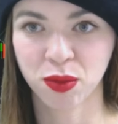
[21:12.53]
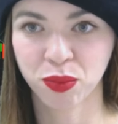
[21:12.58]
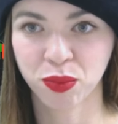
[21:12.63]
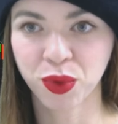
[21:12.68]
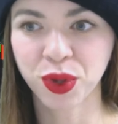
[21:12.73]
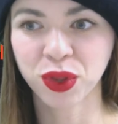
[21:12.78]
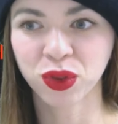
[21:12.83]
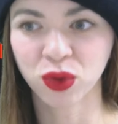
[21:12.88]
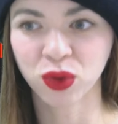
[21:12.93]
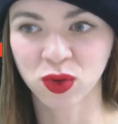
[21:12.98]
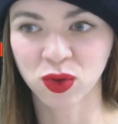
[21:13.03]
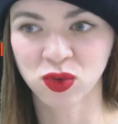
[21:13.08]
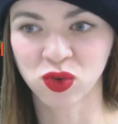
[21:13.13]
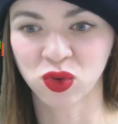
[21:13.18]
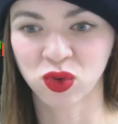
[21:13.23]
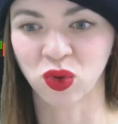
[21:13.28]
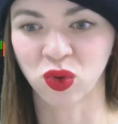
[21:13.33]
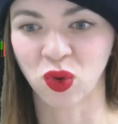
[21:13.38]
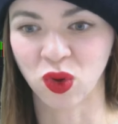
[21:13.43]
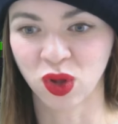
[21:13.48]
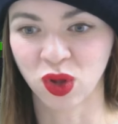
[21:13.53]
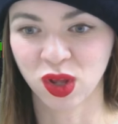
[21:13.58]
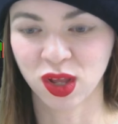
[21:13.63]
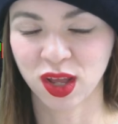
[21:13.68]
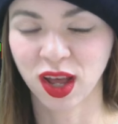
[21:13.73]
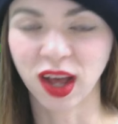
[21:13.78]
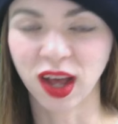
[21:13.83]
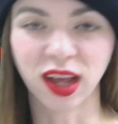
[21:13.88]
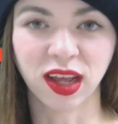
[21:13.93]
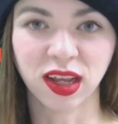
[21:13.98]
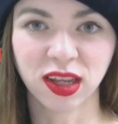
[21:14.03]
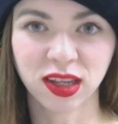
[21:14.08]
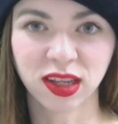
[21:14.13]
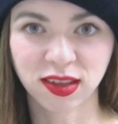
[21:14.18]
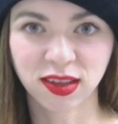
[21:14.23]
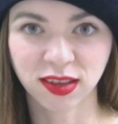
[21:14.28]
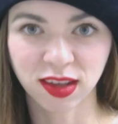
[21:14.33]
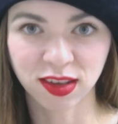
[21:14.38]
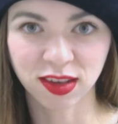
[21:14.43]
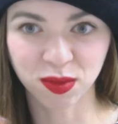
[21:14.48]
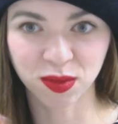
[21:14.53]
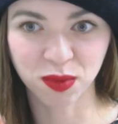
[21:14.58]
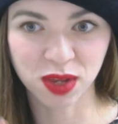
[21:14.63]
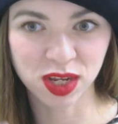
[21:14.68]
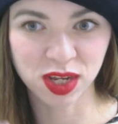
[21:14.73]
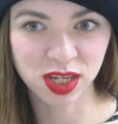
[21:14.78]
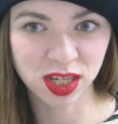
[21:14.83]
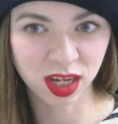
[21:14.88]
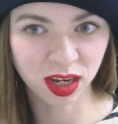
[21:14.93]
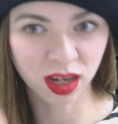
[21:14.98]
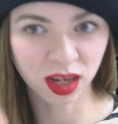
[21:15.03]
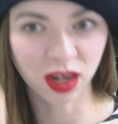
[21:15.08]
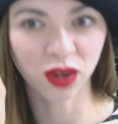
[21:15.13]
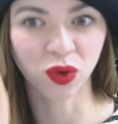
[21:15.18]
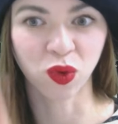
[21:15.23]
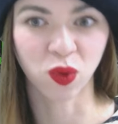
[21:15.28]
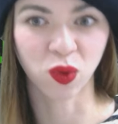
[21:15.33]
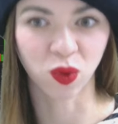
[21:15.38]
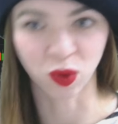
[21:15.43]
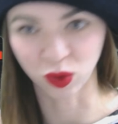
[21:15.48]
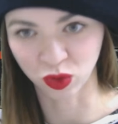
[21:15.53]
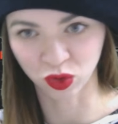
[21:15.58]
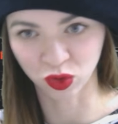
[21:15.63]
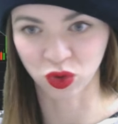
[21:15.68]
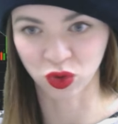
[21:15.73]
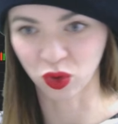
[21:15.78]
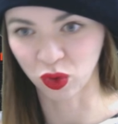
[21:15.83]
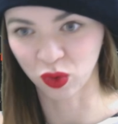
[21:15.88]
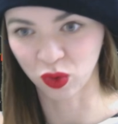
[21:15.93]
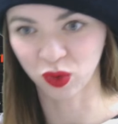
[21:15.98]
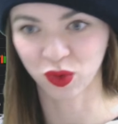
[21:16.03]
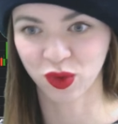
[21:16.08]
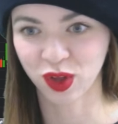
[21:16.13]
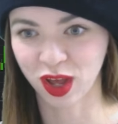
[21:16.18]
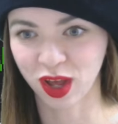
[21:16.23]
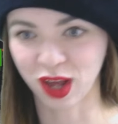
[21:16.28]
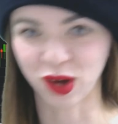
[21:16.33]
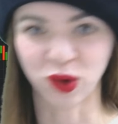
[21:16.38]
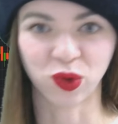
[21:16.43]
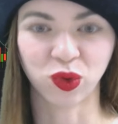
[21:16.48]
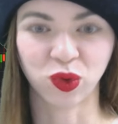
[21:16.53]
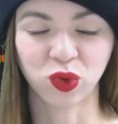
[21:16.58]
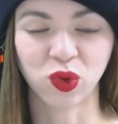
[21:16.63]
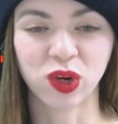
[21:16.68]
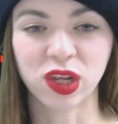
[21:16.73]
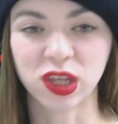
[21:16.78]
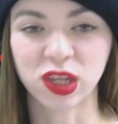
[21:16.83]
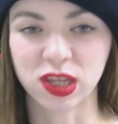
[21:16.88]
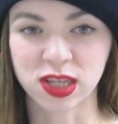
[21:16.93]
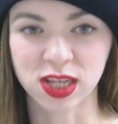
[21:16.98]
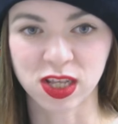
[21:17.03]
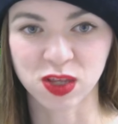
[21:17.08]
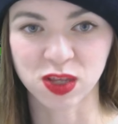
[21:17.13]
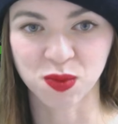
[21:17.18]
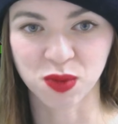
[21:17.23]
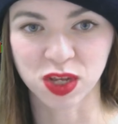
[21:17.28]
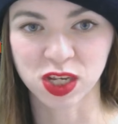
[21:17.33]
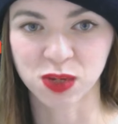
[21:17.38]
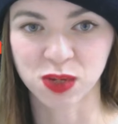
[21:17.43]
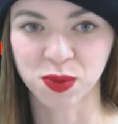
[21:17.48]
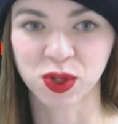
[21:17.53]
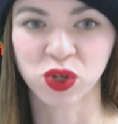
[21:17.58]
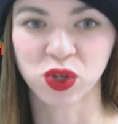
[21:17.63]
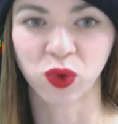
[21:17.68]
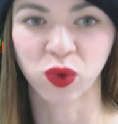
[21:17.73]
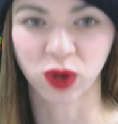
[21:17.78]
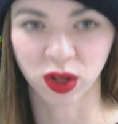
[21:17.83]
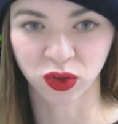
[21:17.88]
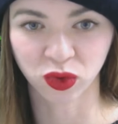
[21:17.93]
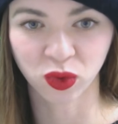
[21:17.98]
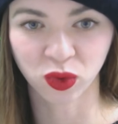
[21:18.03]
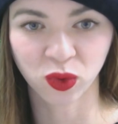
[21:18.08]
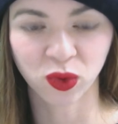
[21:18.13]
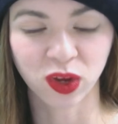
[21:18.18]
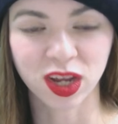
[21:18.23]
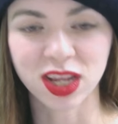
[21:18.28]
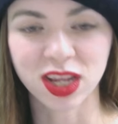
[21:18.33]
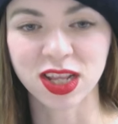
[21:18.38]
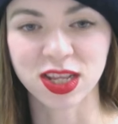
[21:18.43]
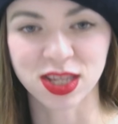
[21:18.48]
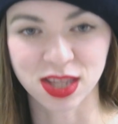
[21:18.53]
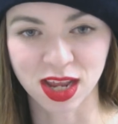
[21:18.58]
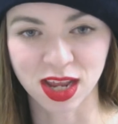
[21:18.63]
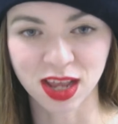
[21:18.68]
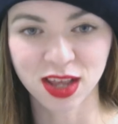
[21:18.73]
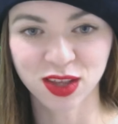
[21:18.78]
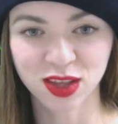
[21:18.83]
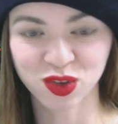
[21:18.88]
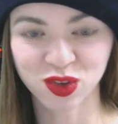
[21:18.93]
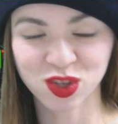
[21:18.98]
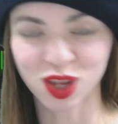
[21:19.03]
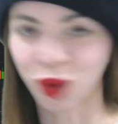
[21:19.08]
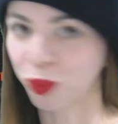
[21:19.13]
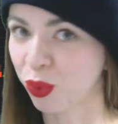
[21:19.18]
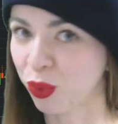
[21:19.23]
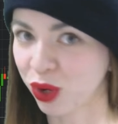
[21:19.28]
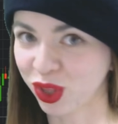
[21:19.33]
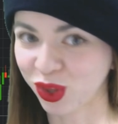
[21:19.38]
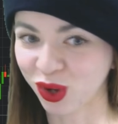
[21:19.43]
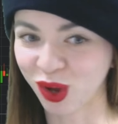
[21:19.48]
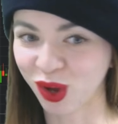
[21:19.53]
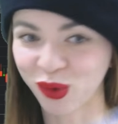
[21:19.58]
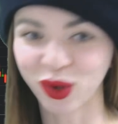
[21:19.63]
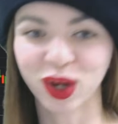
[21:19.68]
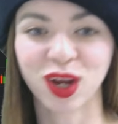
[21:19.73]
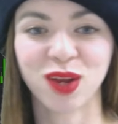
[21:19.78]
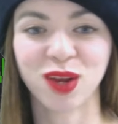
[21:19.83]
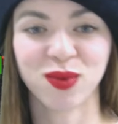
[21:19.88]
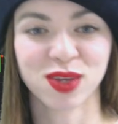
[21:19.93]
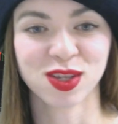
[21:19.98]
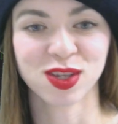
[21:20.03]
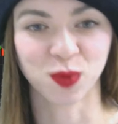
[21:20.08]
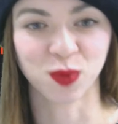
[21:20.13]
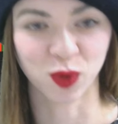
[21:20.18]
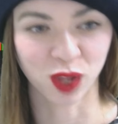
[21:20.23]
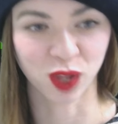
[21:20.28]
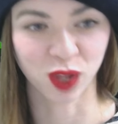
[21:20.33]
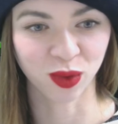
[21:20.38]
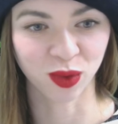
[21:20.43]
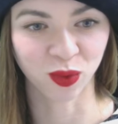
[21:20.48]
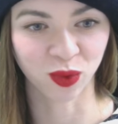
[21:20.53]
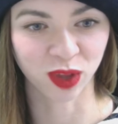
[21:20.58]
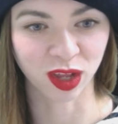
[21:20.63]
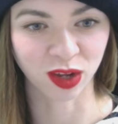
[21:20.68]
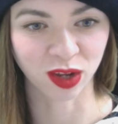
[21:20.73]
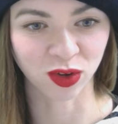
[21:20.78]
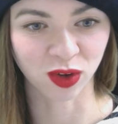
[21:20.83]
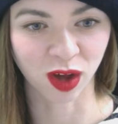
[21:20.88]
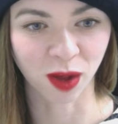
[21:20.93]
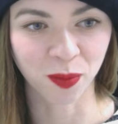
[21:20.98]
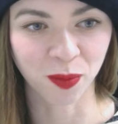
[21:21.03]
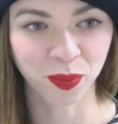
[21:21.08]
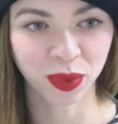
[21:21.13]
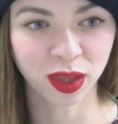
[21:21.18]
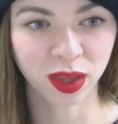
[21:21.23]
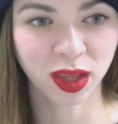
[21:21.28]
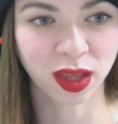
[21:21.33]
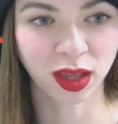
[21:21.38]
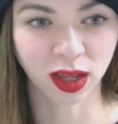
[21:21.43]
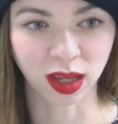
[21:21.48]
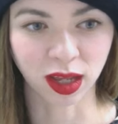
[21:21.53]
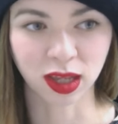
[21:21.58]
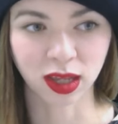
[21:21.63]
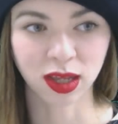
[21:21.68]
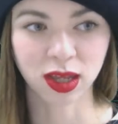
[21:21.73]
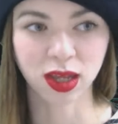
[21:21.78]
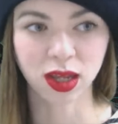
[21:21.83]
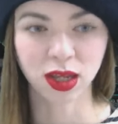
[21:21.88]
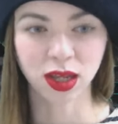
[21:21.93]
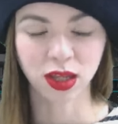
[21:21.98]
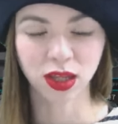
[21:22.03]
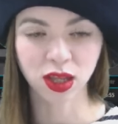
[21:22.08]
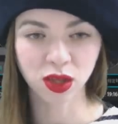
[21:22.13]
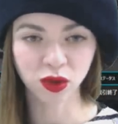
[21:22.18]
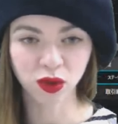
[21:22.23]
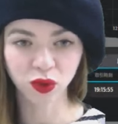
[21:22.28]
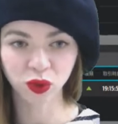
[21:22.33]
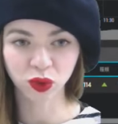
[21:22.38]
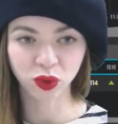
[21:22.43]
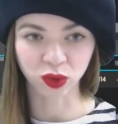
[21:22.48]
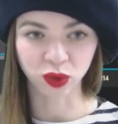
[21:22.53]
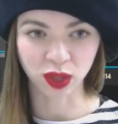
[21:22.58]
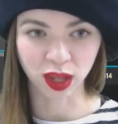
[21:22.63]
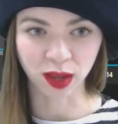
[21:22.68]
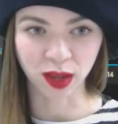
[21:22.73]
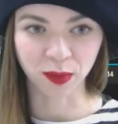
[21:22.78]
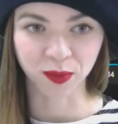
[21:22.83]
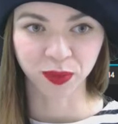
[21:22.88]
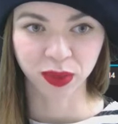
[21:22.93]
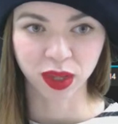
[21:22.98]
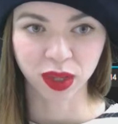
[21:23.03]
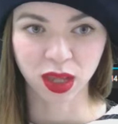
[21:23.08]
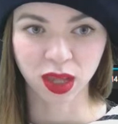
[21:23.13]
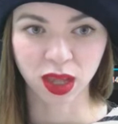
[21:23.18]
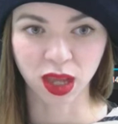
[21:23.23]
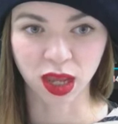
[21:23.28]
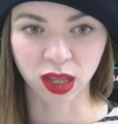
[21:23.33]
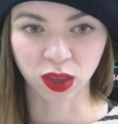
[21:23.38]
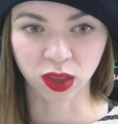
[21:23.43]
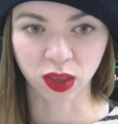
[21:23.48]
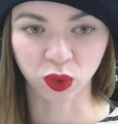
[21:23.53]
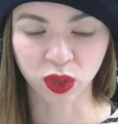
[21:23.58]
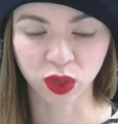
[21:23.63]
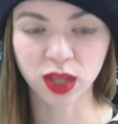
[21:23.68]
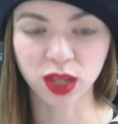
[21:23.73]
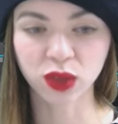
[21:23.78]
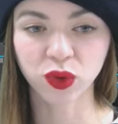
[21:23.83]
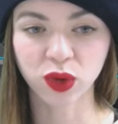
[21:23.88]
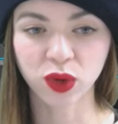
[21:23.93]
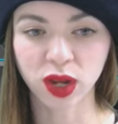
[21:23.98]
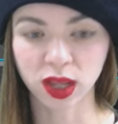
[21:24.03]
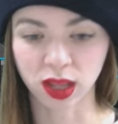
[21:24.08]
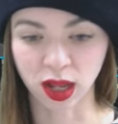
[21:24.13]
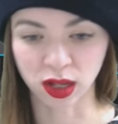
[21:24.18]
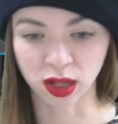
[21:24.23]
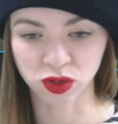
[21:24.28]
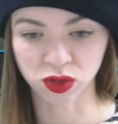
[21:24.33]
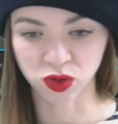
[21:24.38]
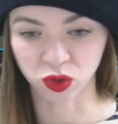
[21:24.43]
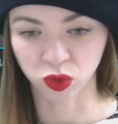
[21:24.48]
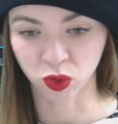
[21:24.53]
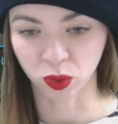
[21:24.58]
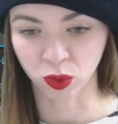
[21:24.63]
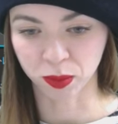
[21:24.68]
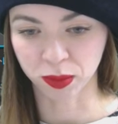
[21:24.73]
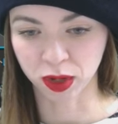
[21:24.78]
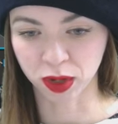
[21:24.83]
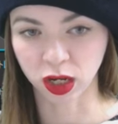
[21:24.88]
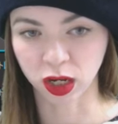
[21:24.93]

ポイントをちょっとはい説明してからこうちょっとあの取引説明しましょうかその方がいいですねそしたらポイントが分かりますよねどこでいくかはいということでえっと、テントレーダーちょっと前